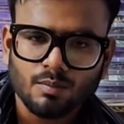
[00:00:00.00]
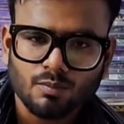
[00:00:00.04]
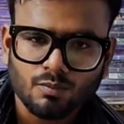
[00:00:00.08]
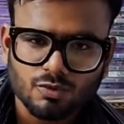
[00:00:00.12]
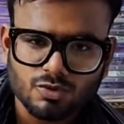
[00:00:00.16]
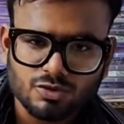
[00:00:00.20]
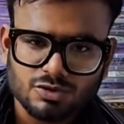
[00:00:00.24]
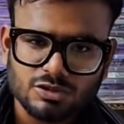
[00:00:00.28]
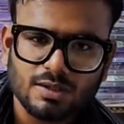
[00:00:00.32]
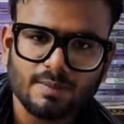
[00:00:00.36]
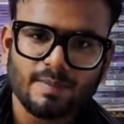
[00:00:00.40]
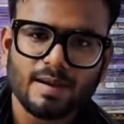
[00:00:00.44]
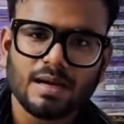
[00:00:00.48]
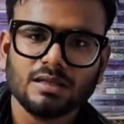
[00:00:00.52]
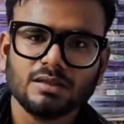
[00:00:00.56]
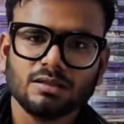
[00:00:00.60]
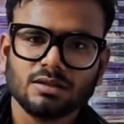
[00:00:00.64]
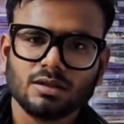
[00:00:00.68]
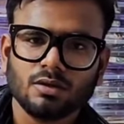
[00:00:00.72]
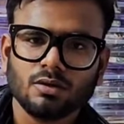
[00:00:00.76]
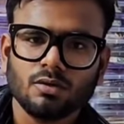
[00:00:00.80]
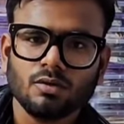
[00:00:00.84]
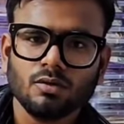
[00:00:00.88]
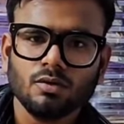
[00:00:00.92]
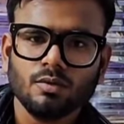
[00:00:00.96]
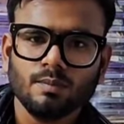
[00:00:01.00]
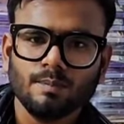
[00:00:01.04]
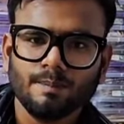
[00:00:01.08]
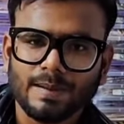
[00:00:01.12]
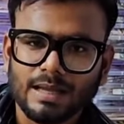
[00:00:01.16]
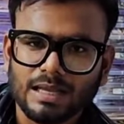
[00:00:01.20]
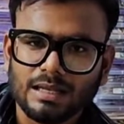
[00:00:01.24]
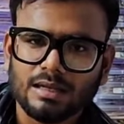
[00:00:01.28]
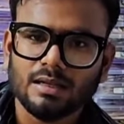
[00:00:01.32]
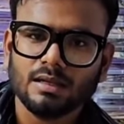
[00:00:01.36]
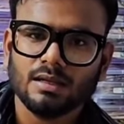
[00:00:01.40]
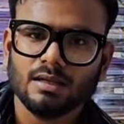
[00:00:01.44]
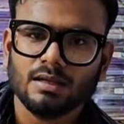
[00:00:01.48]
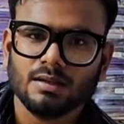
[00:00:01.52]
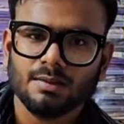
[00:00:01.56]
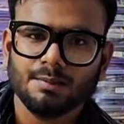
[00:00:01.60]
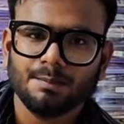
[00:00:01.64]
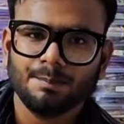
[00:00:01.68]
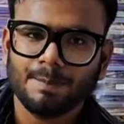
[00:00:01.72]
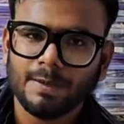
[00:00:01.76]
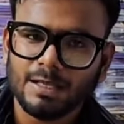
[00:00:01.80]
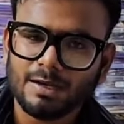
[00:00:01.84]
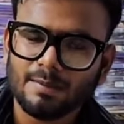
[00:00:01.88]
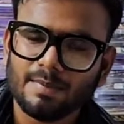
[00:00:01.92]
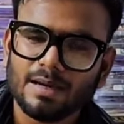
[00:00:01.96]
मुझसे बात करो पहले
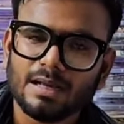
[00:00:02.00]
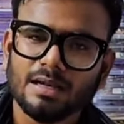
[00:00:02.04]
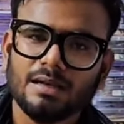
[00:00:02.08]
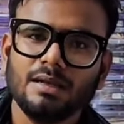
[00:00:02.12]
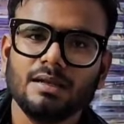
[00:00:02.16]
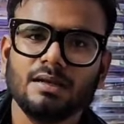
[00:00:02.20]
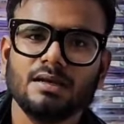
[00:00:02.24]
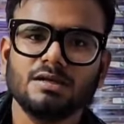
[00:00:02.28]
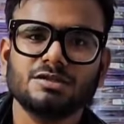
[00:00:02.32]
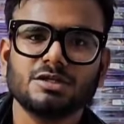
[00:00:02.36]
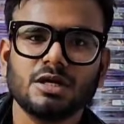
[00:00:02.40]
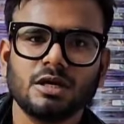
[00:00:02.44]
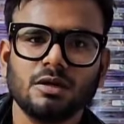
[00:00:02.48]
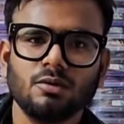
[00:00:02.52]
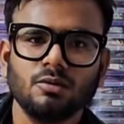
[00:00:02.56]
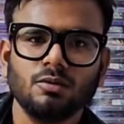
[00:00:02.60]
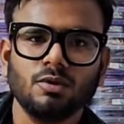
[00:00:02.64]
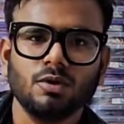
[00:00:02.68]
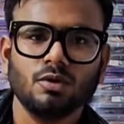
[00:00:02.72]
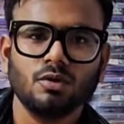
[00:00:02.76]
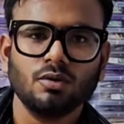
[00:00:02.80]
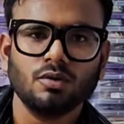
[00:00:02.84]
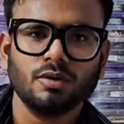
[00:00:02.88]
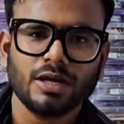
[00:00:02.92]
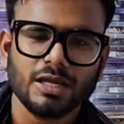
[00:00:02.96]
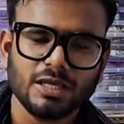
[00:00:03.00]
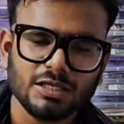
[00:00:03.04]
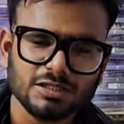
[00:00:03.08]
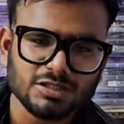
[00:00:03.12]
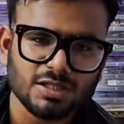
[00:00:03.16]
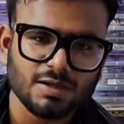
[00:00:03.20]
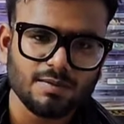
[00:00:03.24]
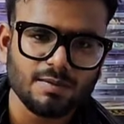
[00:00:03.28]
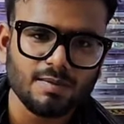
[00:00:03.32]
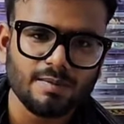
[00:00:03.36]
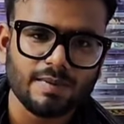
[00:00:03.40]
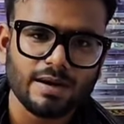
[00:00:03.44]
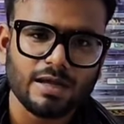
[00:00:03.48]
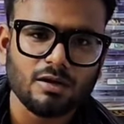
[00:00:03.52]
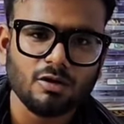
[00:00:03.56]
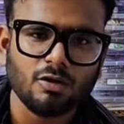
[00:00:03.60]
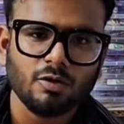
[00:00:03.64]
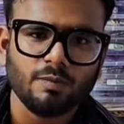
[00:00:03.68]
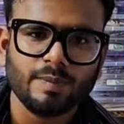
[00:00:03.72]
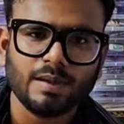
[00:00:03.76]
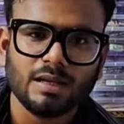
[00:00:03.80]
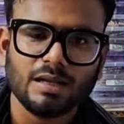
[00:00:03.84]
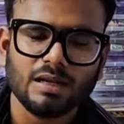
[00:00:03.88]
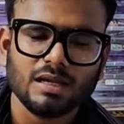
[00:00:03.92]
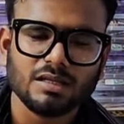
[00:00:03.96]
फिर माल लेना चालू करो कहीं से भी मान
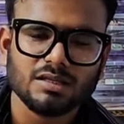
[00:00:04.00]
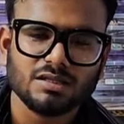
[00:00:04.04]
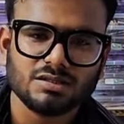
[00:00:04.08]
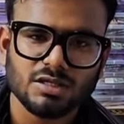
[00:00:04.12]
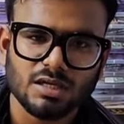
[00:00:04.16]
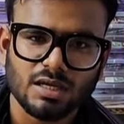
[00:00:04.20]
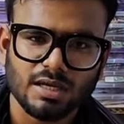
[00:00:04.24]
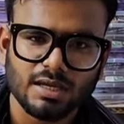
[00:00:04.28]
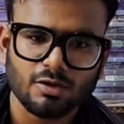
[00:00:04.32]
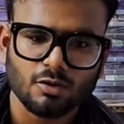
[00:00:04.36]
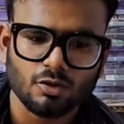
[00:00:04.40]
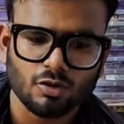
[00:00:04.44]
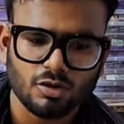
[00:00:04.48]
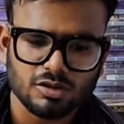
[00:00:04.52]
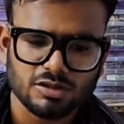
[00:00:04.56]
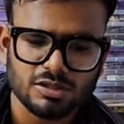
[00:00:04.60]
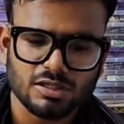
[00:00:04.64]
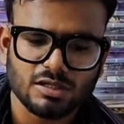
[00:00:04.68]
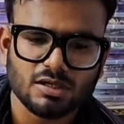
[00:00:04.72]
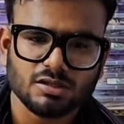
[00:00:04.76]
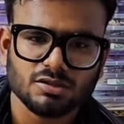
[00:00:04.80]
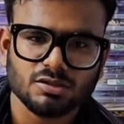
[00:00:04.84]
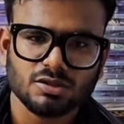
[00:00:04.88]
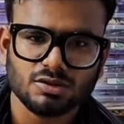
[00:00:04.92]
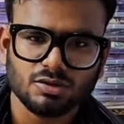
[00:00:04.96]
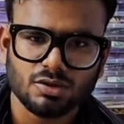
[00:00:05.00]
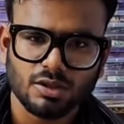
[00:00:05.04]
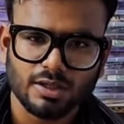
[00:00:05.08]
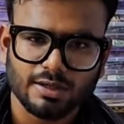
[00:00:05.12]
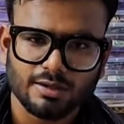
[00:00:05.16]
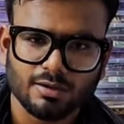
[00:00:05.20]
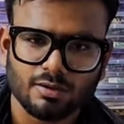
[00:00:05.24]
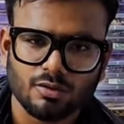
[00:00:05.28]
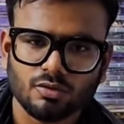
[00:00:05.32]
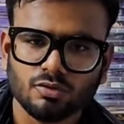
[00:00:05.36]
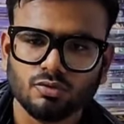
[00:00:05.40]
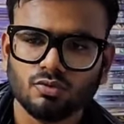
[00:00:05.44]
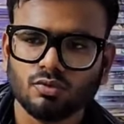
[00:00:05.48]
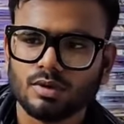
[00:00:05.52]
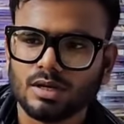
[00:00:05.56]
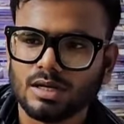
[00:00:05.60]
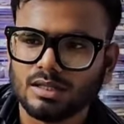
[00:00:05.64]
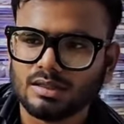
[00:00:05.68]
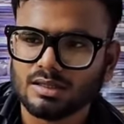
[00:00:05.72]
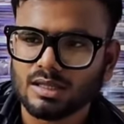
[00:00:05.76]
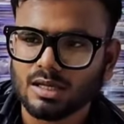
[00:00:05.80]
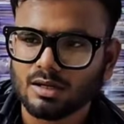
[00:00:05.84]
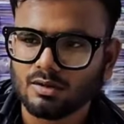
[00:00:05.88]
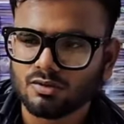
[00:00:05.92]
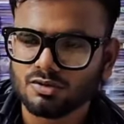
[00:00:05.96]
लो पहले अच्छे एक होलसेलर से देख लो
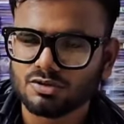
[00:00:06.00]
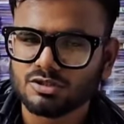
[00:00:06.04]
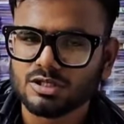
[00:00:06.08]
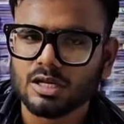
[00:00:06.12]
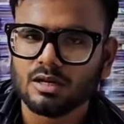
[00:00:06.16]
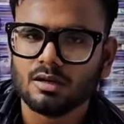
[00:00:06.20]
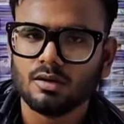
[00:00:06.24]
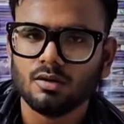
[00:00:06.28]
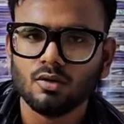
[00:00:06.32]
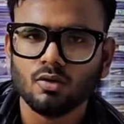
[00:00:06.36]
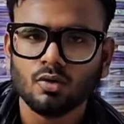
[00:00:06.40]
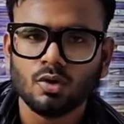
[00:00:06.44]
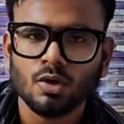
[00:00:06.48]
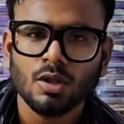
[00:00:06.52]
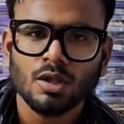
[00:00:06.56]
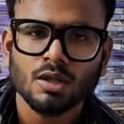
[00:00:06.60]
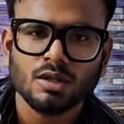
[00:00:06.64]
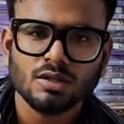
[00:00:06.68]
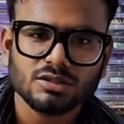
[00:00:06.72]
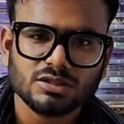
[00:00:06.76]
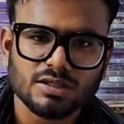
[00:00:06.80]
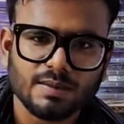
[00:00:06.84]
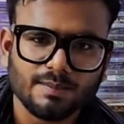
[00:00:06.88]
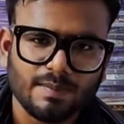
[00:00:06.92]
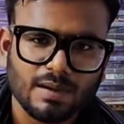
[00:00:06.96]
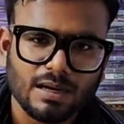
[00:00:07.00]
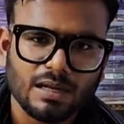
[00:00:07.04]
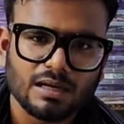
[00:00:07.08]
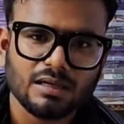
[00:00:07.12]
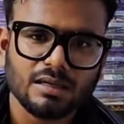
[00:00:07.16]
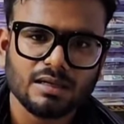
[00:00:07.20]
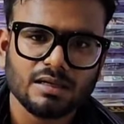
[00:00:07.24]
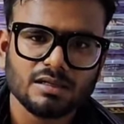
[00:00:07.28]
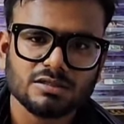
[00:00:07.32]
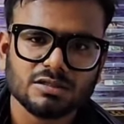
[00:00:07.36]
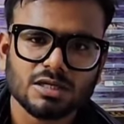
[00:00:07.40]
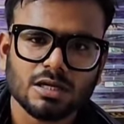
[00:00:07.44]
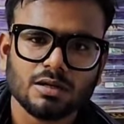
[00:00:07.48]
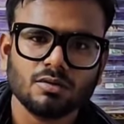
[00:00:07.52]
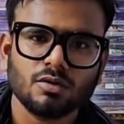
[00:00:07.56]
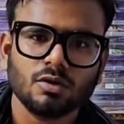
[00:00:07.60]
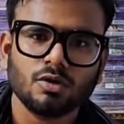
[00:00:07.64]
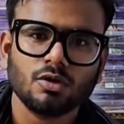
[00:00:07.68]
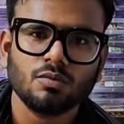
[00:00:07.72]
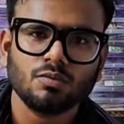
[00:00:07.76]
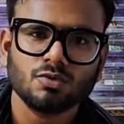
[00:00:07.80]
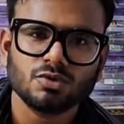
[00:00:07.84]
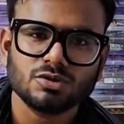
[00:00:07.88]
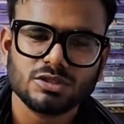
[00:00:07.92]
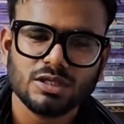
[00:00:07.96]
दुकानदार को जान लो जब माल लेना चालू
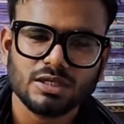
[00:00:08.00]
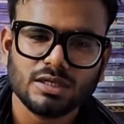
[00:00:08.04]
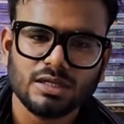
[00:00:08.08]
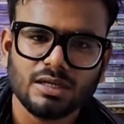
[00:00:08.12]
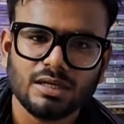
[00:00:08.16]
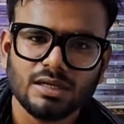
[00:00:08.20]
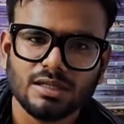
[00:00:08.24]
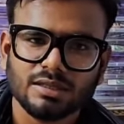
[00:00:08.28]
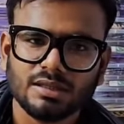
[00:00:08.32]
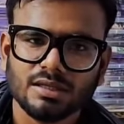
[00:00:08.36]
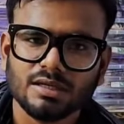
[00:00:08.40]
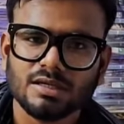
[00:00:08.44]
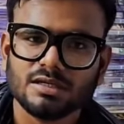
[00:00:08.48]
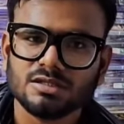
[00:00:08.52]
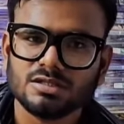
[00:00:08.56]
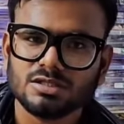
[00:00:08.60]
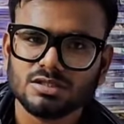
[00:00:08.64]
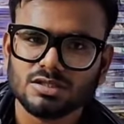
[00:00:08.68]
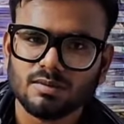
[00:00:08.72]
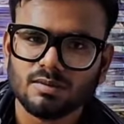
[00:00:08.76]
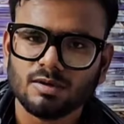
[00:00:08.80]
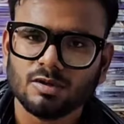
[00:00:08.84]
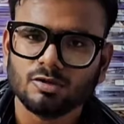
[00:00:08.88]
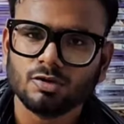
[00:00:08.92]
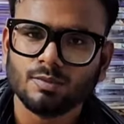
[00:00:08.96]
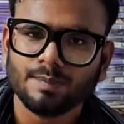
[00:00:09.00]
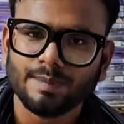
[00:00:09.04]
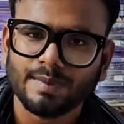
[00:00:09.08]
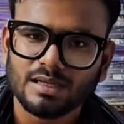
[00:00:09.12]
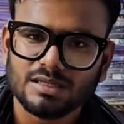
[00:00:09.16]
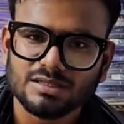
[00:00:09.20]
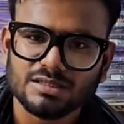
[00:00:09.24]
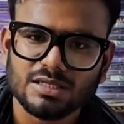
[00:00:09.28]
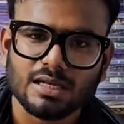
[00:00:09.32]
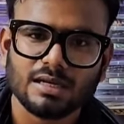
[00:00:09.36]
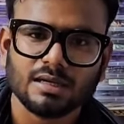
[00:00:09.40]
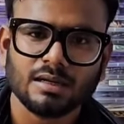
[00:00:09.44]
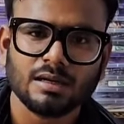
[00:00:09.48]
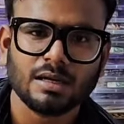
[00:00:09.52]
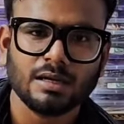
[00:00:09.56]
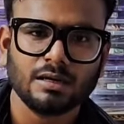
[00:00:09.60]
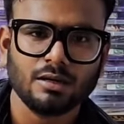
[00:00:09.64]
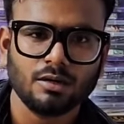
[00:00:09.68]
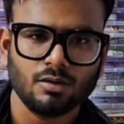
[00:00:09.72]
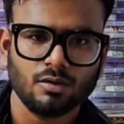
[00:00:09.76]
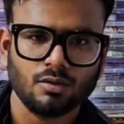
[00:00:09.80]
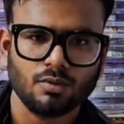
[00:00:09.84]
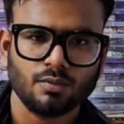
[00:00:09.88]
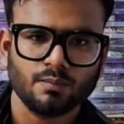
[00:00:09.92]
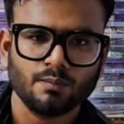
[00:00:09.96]
करो मुझसे नहीं लेते किसी से भी लेते पहले
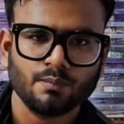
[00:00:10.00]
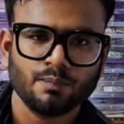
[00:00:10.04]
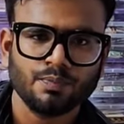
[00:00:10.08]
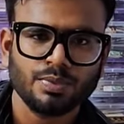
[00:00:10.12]
जानकारी लो